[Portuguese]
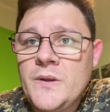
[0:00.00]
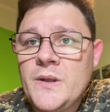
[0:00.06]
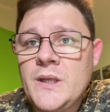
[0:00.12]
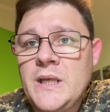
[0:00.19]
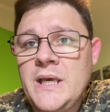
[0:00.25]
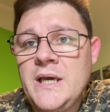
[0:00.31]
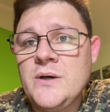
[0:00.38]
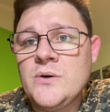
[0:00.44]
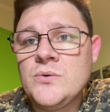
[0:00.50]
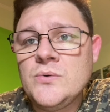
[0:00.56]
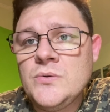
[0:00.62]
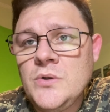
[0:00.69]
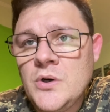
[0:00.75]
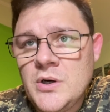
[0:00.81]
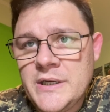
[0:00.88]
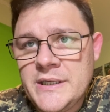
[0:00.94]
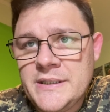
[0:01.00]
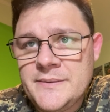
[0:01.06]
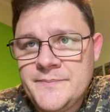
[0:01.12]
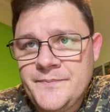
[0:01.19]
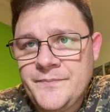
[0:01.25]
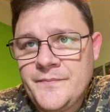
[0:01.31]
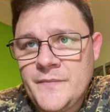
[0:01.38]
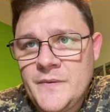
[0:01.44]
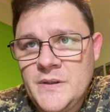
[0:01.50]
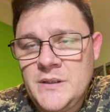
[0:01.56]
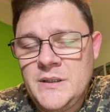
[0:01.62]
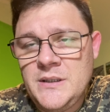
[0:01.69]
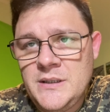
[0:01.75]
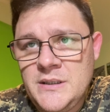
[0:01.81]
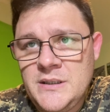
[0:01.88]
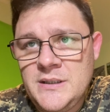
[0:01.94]
É o Lora.
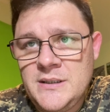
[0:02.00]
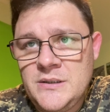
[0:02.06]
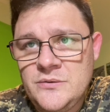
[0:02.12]
É,